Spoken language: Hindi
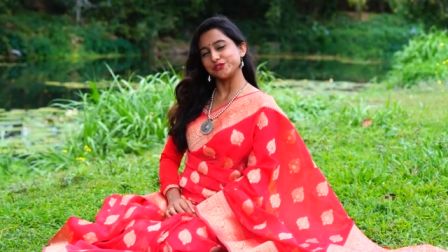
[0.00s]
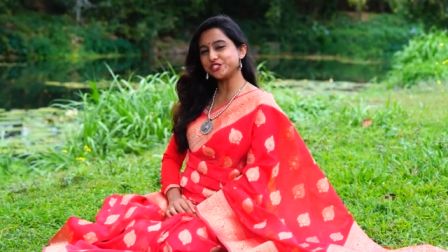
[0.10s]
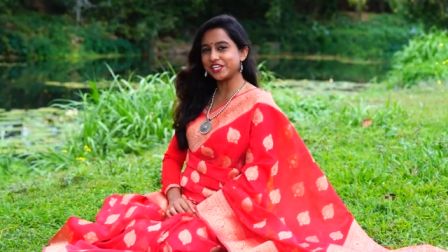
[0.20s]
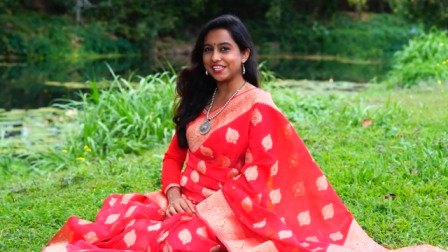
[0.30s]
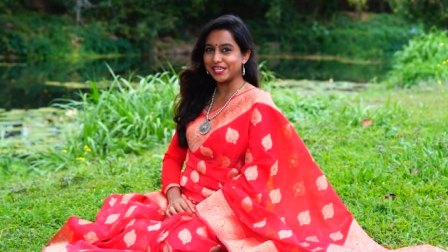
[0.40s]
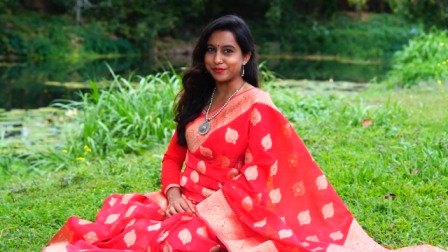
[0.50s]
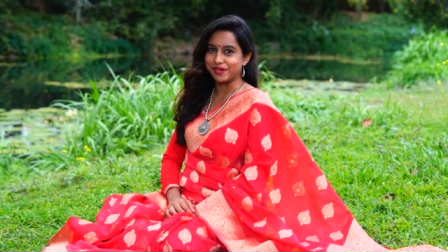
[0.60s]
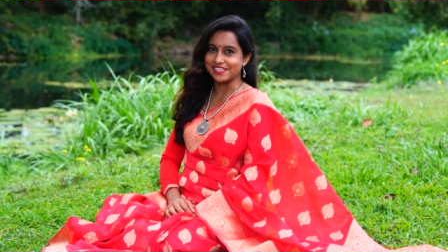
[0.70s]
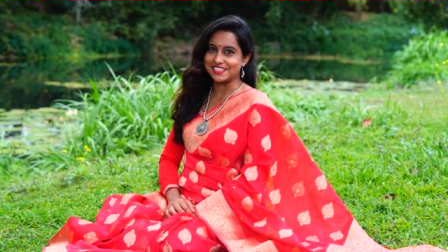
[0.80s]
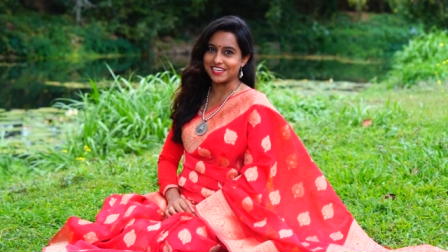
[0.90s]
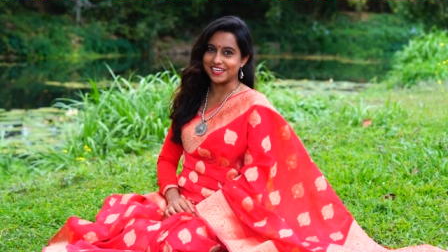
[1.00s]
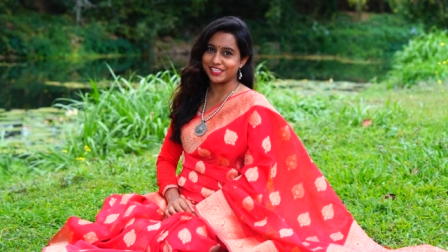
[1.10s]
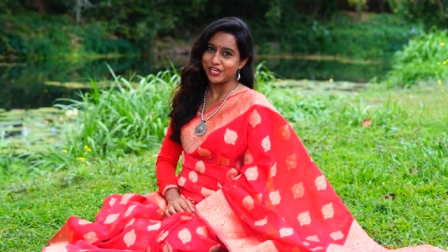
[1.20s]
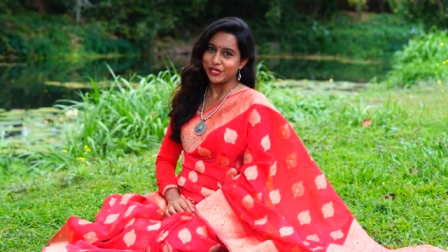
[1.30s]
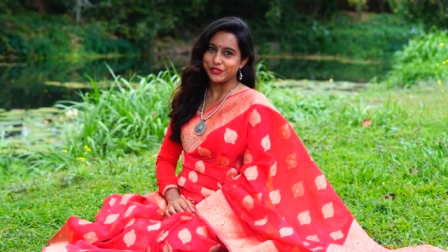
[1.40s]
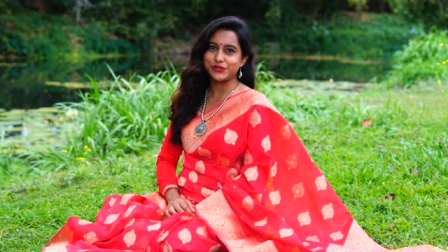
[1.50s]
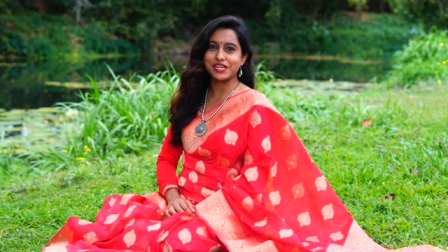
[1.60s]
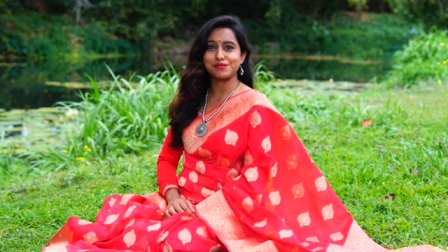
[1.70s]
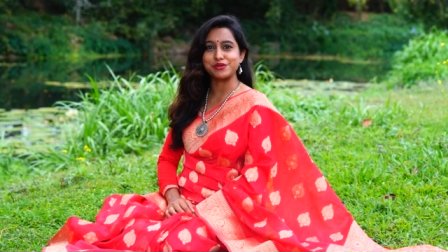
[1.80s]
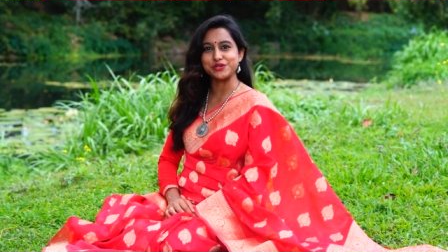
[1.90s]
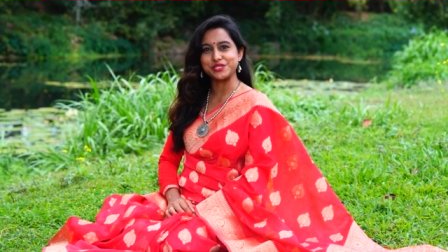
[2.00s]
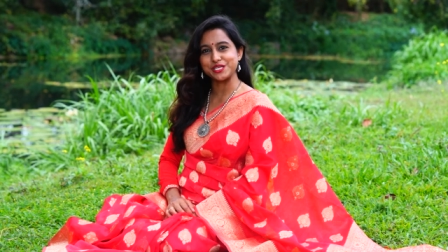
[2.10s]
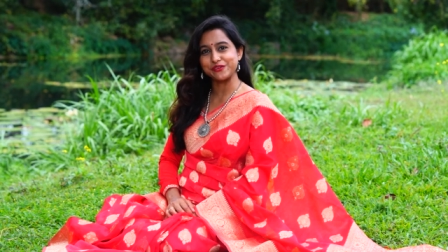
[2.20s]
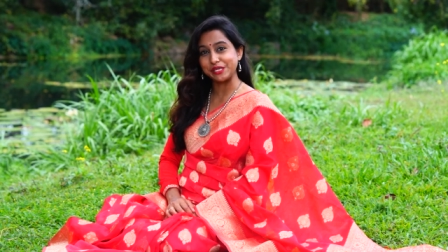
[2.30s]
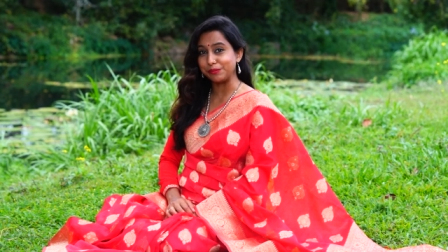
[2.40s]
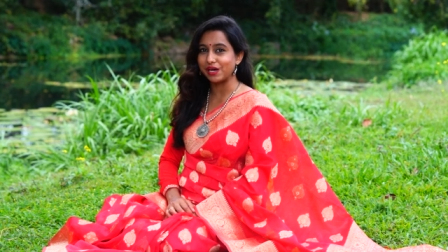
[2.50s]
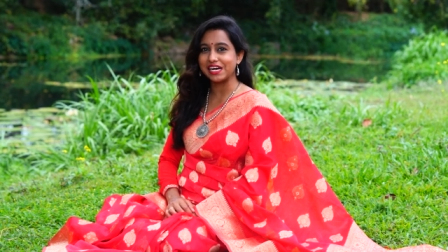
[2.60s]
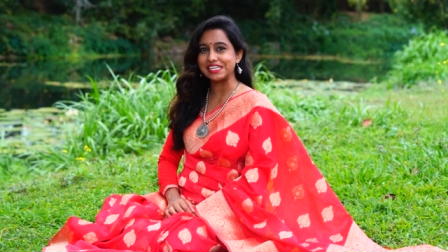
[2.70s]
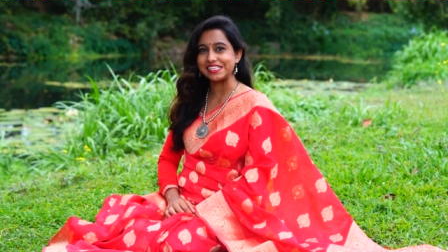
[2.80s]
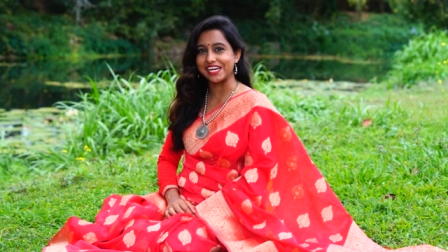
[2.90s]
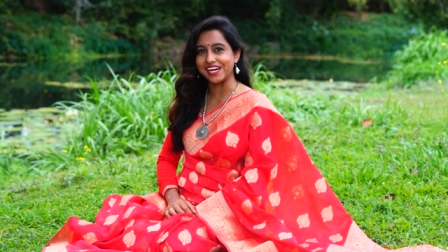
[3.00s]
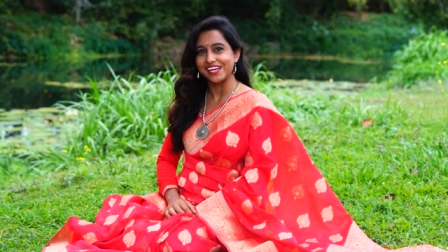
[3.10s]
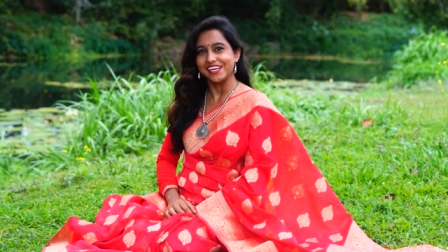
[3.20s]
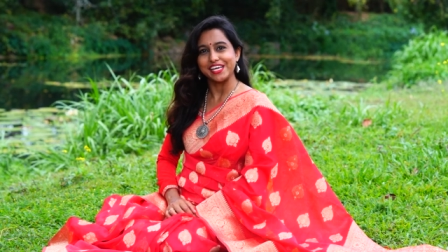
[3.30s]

तो चलिए हमारे साथ दुर्गा महोत्सव की महानता